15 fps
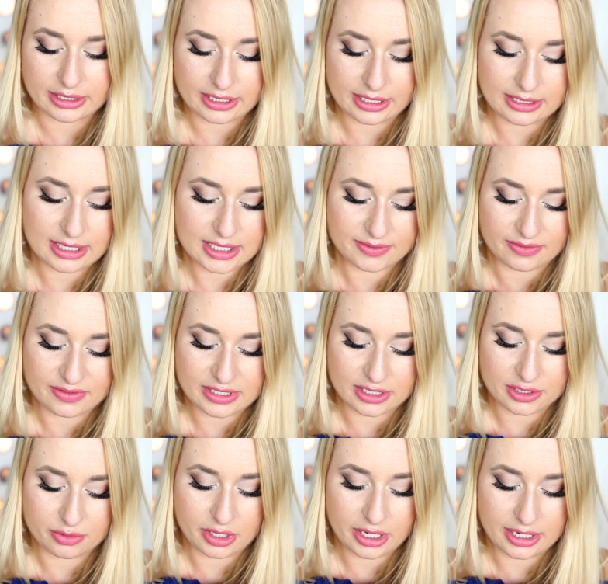tak jak nazwa
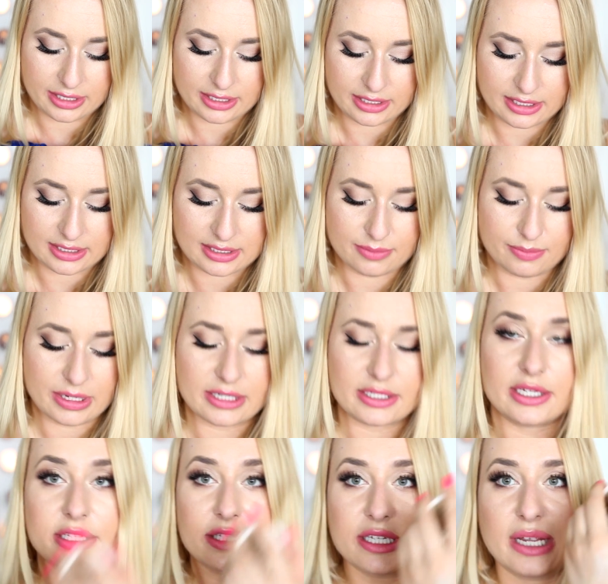wskazuje, jeden jest
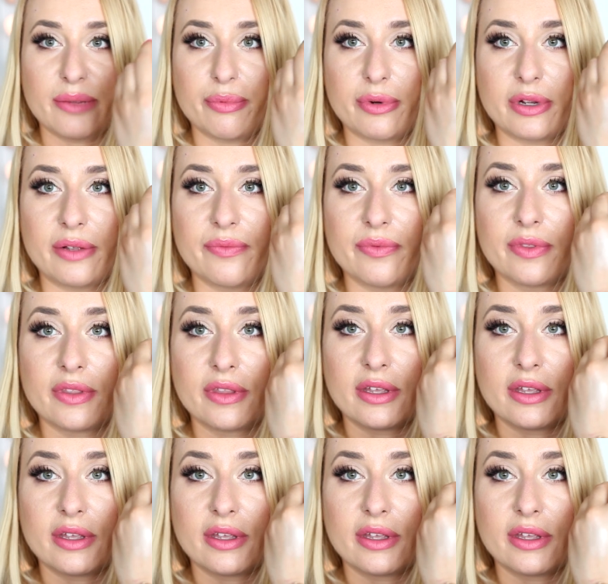bardziej ciepły,